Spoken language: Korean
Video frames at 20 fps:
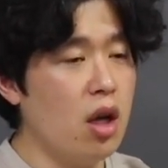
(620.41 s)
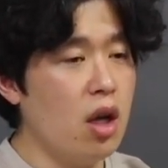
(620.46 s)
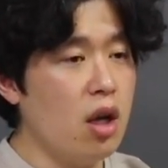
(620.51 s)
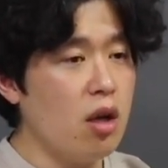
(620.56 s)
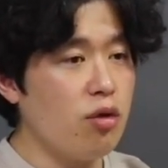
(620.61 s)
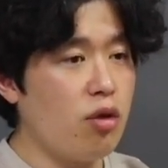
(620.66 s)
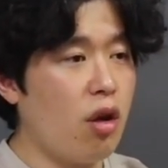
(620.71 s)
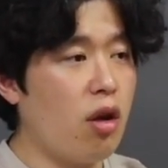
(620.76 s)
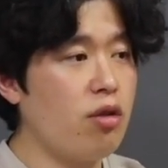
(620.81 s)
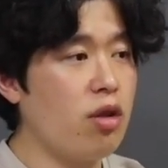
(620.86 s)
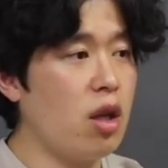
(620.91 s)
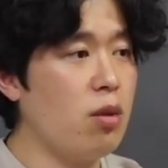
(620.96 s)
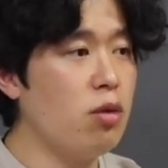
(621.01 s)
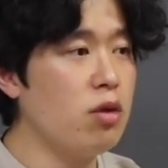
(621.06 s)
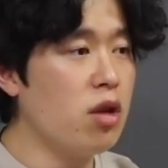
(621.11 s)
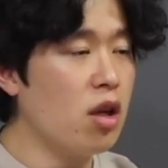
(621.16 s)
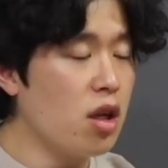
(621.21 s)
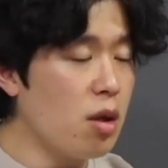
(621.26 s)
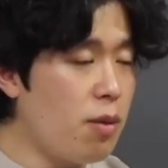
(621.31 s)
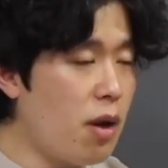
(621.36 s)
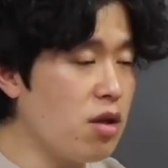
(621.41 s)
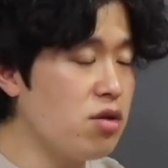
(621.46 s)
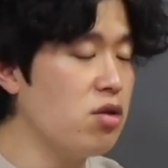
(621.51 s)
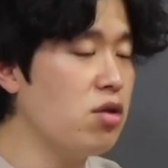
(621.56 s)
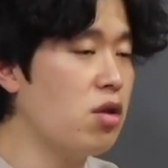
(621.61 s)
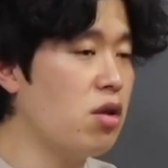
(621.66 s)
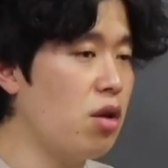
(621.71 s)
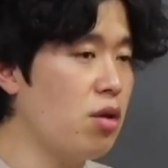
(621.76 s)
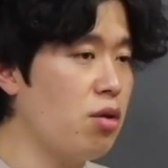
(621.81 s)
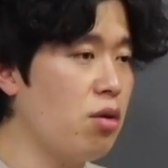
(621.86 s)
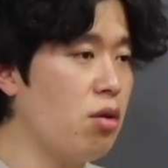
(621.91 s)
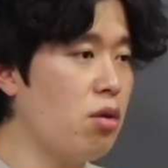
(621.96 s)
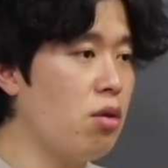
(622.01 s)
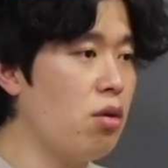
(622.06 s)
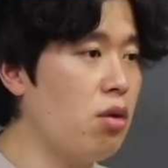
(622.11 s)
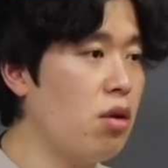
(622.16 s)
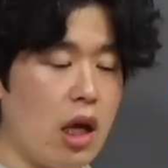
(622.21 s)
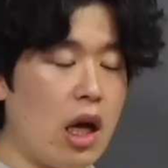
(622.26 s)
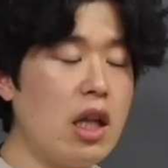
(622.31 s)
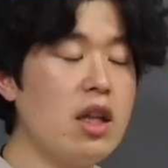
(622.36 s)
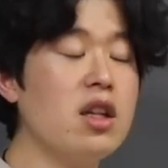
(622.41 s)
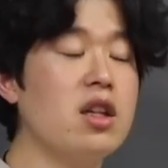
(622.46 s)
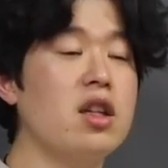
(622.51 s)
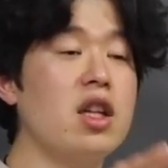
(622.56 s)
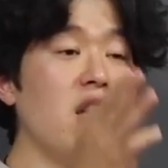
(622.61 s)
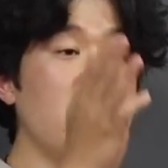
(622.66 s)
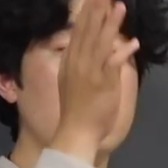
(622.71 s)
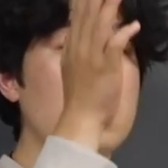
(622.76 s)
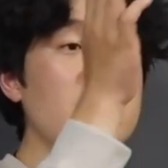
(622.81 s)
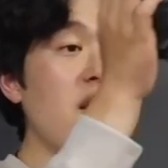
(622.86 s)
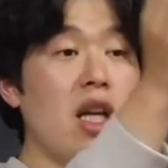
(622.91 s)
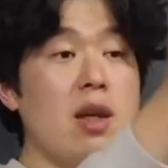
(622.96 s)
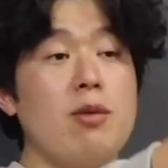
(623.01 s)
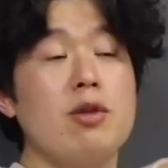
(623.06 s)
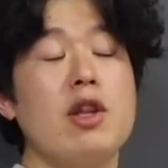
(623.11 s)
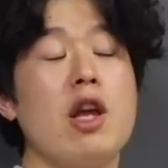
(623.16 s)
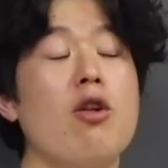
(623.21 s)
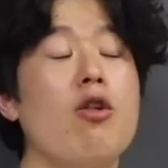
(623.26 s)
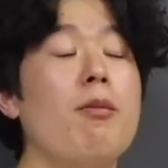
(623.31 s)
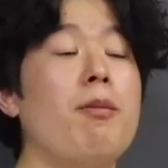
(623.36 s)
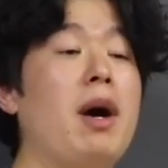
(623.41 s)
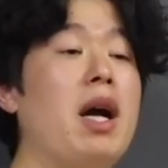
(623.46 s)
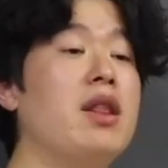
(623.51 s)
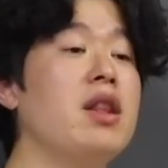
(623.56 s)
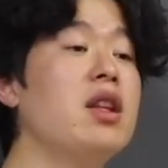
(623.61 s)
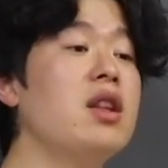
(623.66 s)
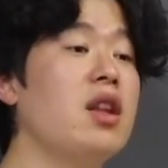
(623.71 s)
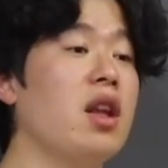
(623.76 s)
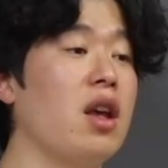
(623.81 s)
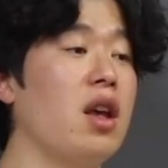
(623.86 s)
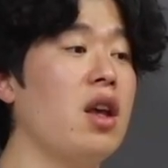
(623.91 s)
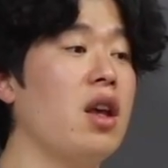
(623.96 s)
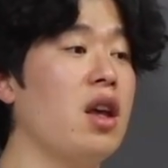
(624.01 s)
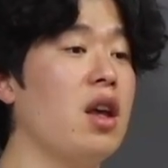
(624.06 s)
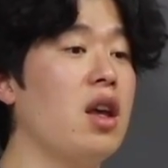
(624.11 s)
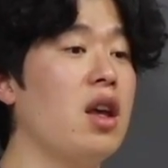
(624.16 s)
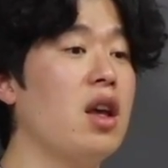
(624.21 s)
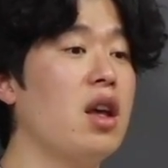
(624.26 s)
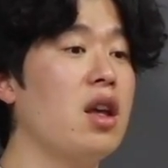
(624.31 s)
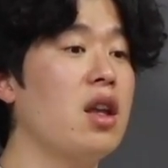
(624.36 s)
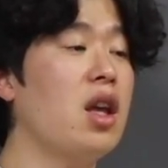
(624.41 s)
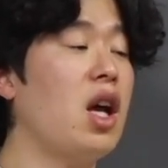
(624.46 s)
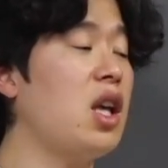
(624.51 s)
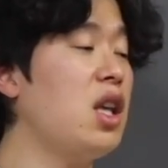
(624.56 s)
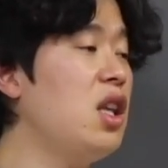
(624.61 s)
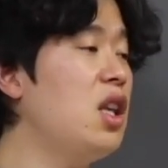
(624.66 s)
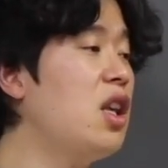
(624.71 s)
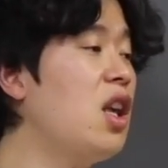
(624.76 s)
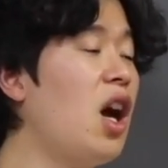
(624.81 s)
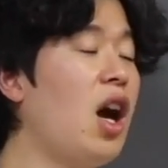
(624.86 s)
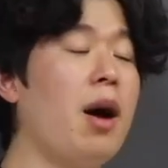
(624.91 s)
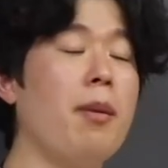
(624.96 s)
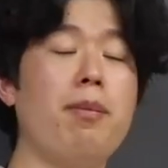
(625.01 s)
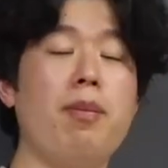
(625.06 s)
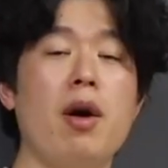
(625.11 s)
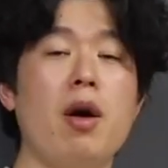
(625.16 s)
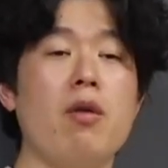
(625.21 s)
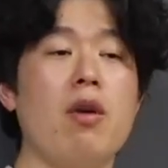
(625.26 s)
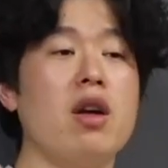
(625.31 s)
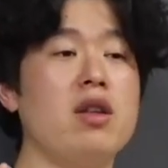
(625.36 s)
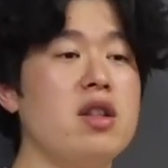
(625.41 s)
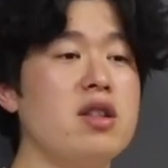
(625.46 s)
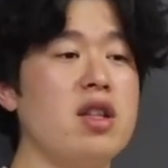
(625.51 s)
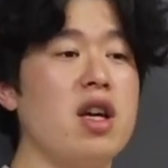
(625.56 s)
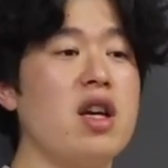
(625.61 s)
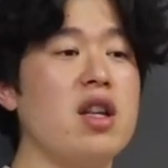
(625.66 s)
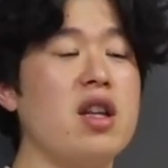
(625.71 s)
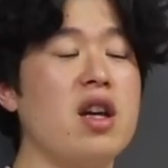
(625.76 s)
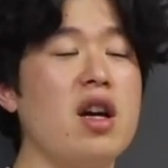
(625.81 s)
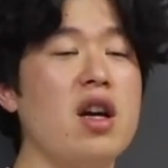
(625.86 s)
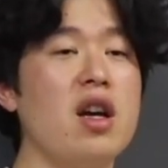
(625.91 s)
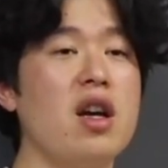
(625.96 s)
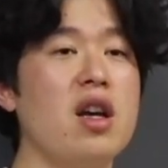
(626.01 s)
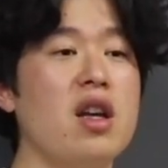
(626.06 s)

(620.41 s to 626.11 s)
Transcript: 제가 잘못한 게 맞으니까요. 아니 그래 네가 잘못한 건 맞는데 야 이게 아빠하고 아들 사이냐?